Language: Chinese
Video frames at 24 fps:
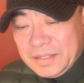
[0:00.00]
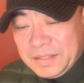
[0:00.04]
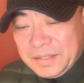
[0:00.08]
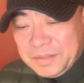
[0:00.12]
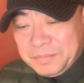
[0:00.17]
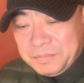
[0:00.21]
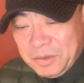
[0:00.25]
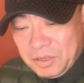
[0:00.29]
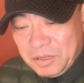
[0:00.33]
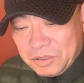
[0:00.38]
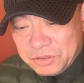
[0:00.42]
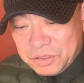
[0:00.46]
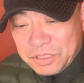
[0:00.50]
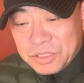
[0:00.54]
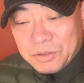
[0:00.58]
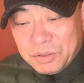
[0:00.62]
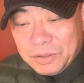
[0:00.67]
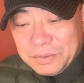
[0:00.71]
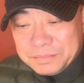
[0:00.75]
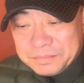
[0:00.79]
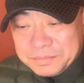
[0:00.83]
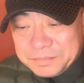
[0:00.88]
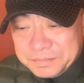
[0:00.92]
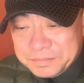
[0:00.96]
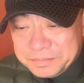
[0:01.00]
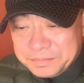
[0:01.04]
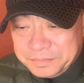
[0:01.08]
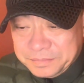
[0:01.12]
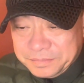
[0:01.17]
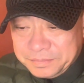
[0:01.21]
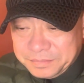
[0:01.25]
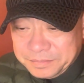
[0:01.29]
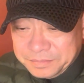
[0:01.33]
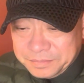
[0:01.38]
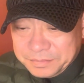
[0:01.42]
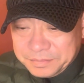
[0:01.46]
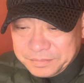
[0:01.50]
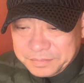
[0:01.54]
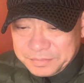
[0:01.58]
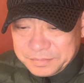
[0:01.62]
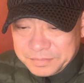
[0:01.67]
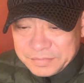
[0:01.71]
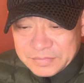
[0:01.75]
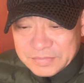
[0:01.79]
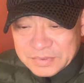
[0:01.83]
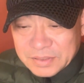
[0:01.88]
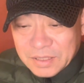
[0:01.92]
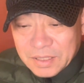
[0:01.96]
毛主席
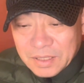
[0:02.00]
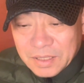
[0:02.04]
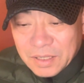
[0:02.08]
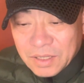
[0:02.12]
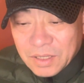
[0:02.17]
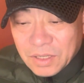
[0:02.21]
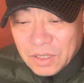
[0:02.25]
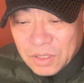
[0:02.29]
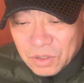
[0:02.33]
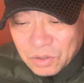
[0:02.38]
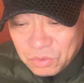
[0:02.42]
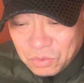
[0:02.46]
说：“